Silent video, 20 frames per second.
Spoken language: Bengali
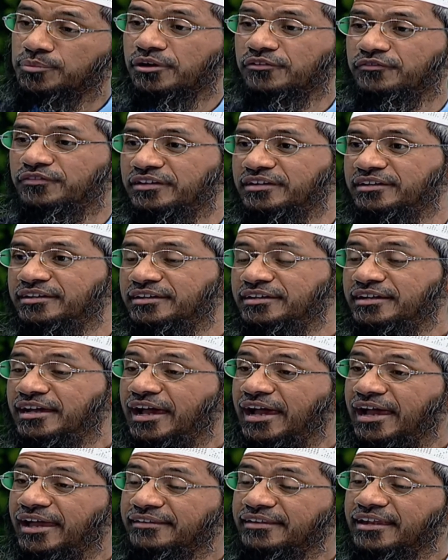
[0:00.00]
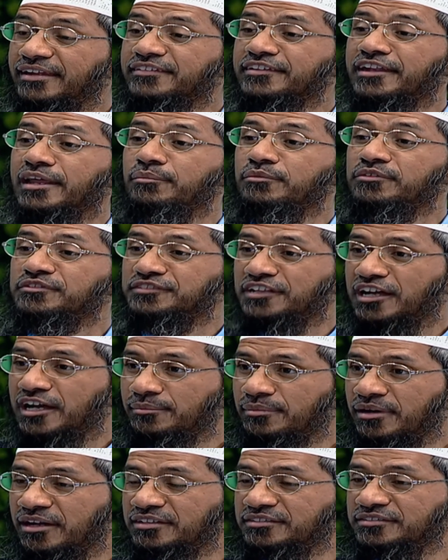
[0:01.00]
নবীর আমলে আর সাহাবিগণের
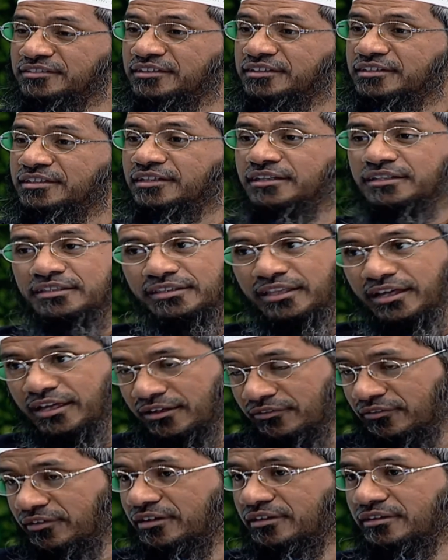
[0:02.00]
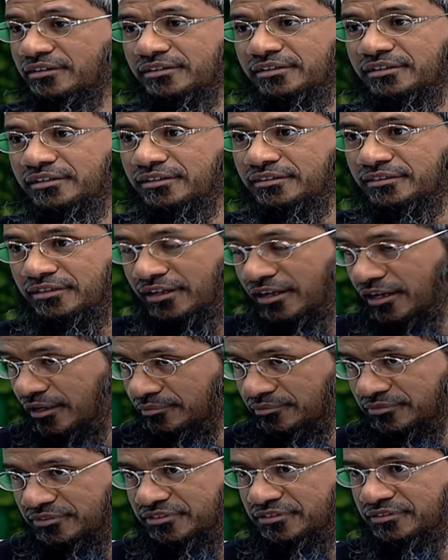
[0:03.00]
আমলে মুদ্রা ছিল
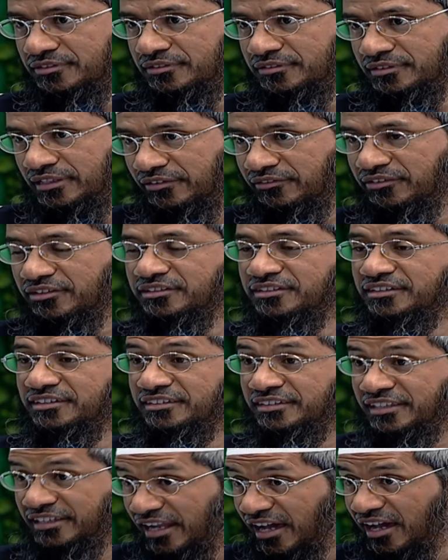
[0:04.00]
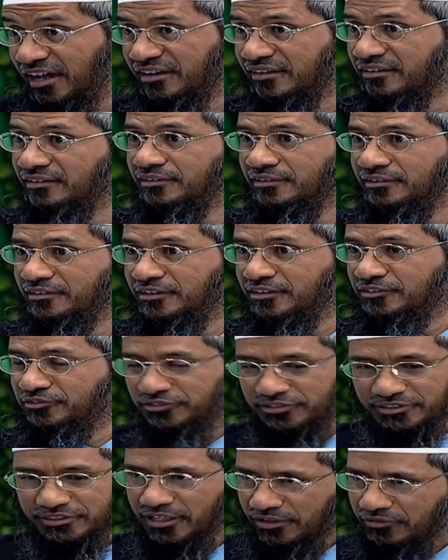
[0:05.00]
দিরহাম তারপর দিনার ছিল
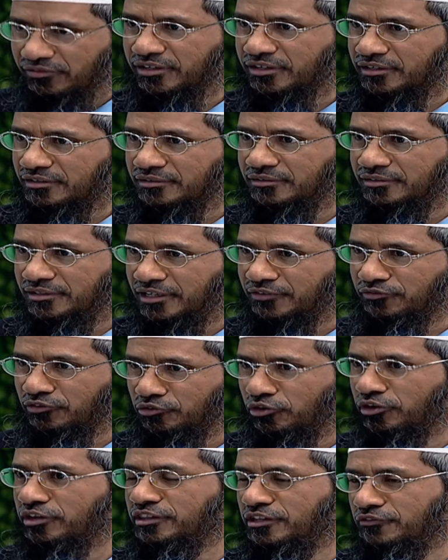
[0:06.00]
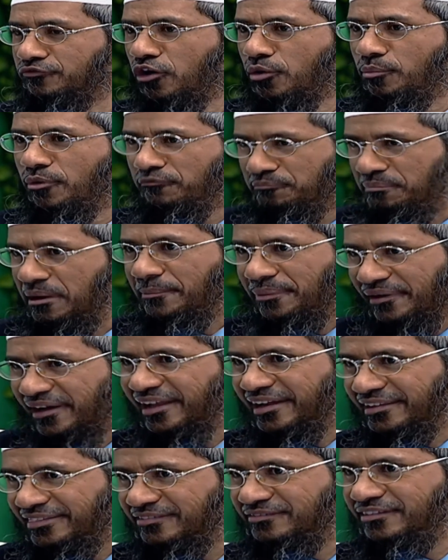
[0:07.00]
টাকা ছিল তখন হয়তো কাগজের নোট
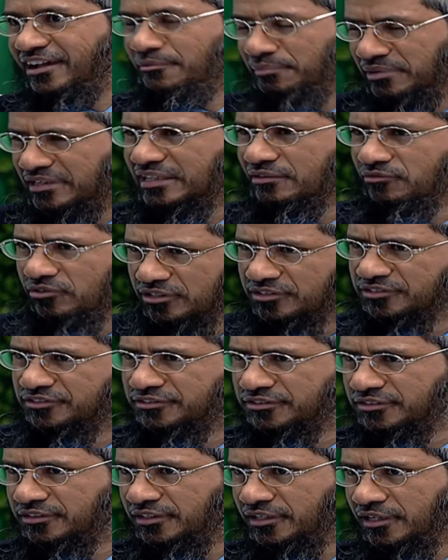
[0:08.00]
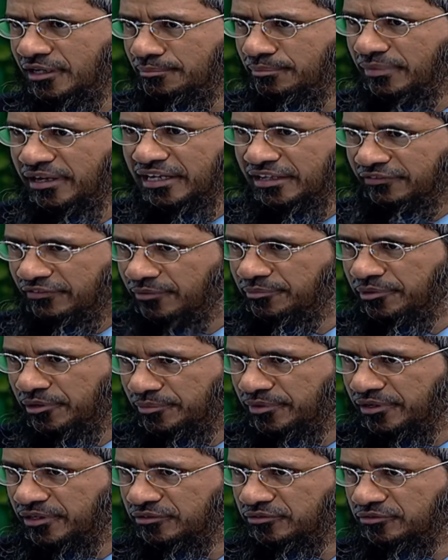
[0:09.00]
ছিল না কিন্তু টাকা তো ছিল মানুষ
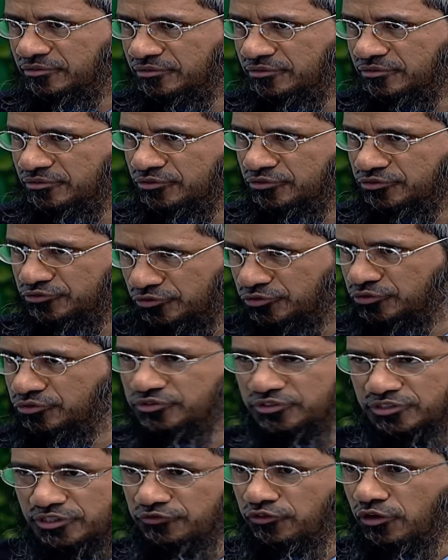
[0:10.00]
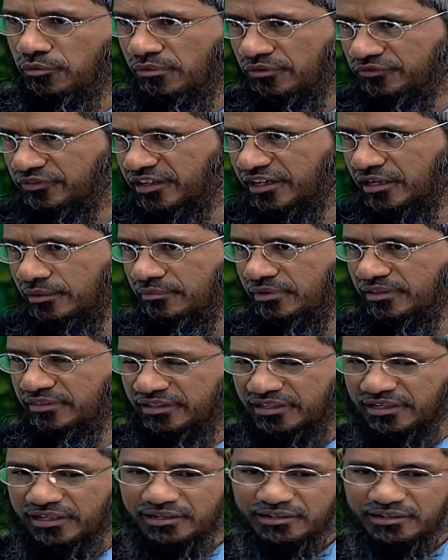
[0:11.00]
তখনও মুদ্রা বিনিময় করত দিরহাম আর দিনার